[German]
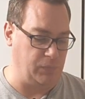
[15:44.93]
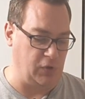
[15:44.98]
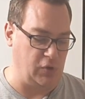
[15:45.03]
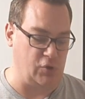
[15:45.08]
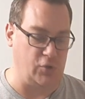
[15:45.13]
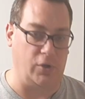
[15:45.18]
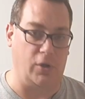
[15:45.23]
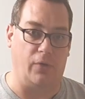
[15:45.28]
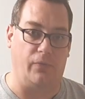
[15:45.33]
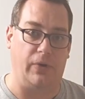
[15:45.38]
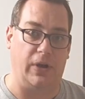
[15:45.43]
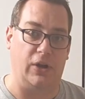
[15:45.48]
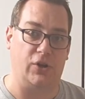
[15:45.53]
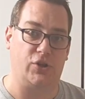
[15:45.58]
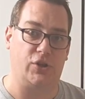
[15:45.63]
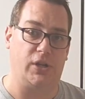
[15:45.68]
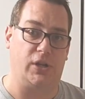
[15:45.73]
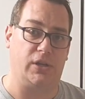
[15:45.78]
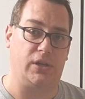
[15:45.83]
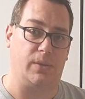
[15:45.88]
schon auf
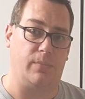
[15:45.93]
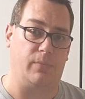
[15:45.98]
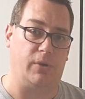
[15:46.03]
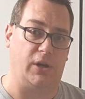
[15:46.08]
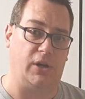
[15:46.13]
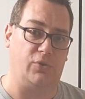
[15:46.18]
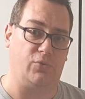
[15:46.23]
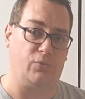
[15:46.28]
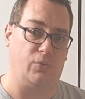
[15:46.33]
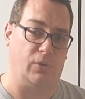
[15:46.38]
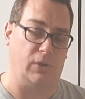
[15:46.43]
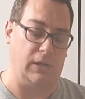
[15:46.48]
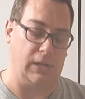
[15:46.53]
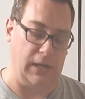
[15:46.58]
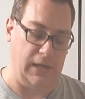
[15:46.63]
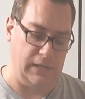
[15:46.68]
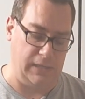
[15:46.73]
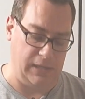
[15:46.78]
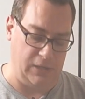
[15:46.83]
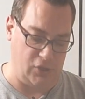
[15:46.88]
Einstelltemperaturen
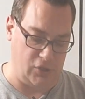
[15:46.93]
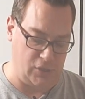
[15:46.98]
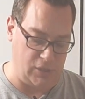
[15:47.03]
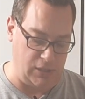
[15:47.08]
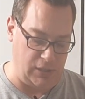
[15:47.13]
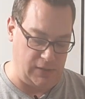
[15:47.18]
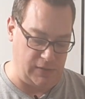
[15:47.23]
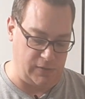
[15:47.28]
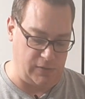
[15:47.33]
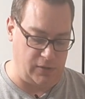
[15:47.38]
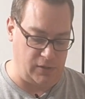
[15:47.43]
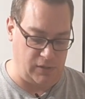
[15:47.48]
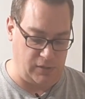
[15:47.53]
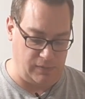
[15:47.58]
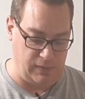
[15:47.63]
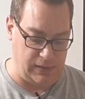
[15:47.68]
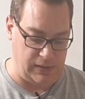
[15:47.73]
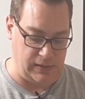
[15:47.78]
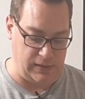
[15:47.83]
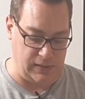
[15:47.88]
gleich einstelle, sondern
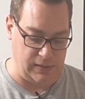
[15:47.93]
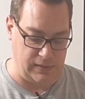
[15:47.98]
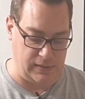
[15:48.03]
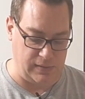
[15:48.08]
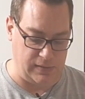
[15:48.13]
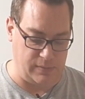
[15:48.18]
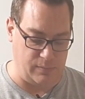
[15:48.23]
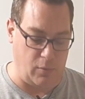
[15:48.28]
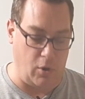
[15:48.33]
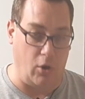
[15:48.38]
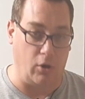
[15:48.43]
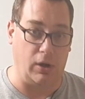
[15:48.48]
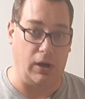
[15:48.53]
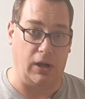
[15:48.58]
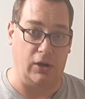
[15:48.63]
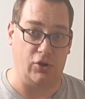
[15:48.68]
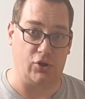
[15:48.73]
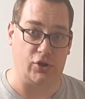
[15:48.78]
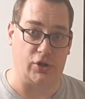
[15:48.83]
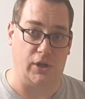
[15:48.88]
ich werde dann das morgen
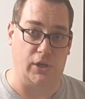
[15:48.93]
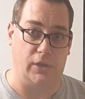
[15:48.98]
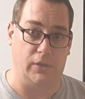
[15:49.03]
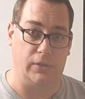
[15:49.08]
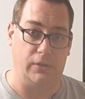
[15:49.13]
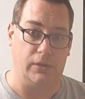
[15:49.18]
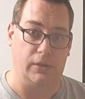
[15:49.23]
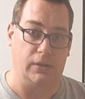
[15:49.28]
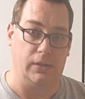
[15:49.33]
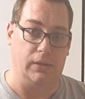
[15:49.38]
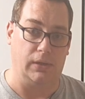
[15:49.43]
einstellen.